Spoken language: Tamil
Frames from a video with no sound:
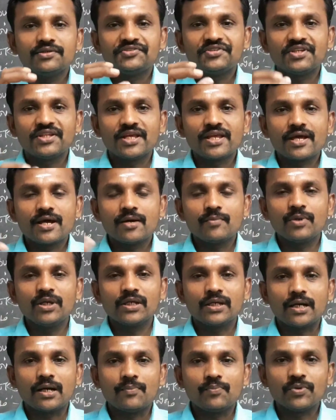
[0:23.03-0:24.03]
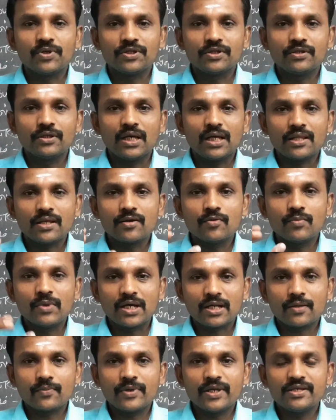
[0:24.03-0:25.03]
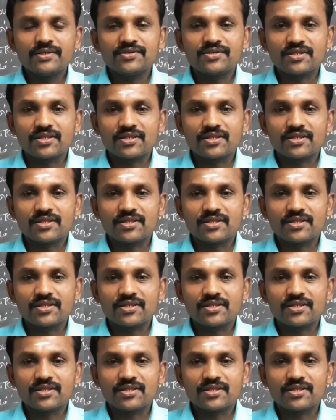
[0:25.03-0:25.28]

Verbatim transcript: சிதையாமல் காப்பது அதாவது மரபை